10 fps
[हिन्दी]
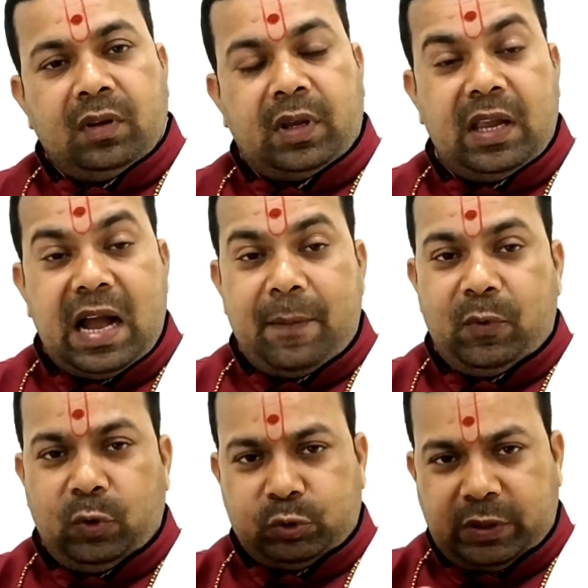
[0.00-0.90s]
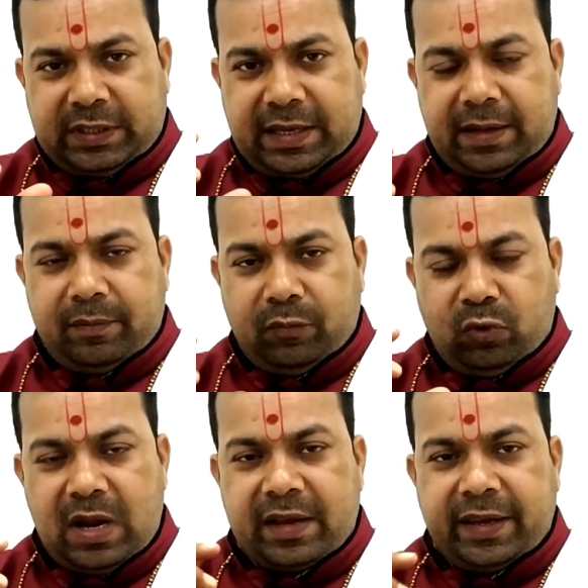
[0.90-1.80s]
कि आप लोग थोड़ा सा
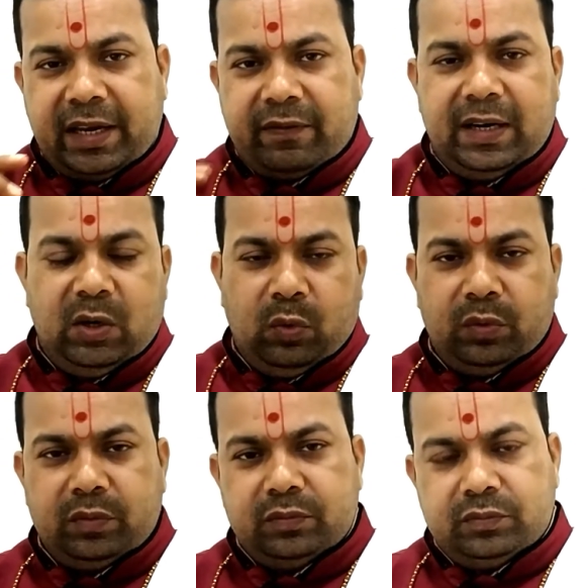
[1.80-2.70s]
मूलांक एक वाले लोग